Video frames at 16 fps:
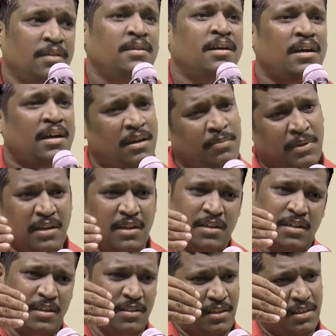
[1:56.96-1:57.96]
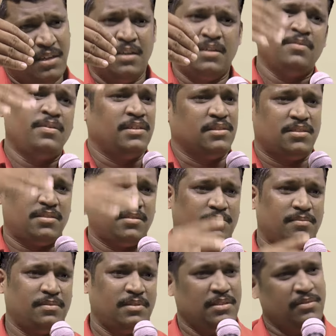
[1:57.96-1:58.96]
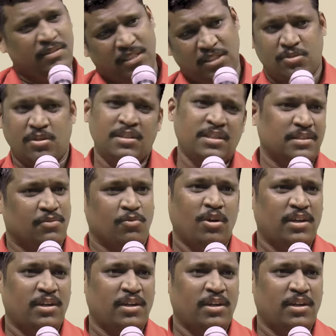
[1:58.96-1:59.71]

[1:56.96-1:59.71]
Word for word: இன்னும் ஆமாம் அது அட்வான்ஸ் அது வந்து நீங்கள் சொல்கிறது